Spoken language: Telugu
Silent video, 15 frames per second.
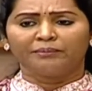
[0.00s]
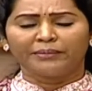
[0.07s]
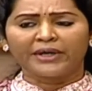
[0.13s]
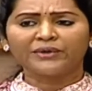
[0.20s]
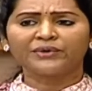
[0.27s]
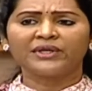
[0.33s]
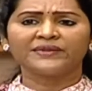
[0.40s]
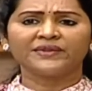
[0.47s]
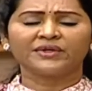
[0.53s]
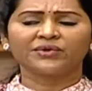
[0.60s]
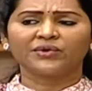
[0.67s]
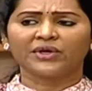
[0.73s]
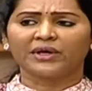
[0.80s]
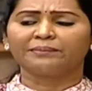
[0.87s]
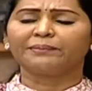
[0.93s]
బడుగులందరూ
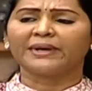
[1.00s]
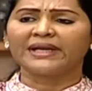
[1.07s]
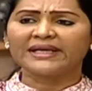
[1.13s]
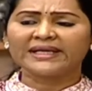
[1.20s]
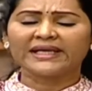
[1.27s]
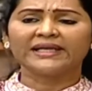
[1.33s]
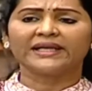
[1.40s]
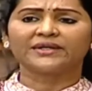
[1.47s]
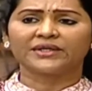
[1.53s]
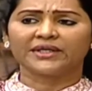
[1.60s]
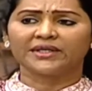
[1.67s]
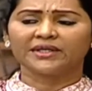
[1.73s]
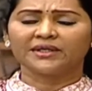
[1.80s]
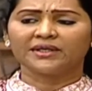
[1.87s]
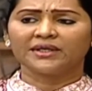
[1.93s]
కూడా
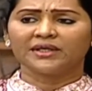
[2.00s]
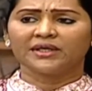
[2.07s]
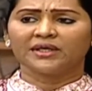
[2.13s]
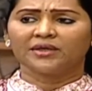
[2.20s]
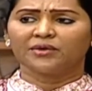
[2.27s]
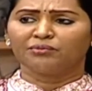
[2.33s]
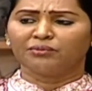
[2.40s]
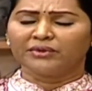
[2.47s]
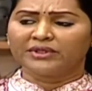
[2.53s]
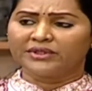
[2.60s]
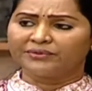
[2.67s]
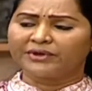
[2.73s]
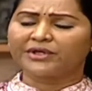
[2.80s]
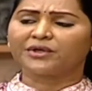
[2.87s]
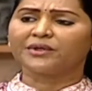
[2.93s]
పల్లకీలెక్కి
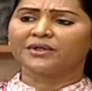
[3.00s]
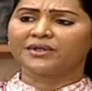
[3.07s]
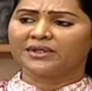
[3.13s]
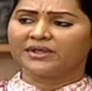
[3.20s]
ఇదివరకు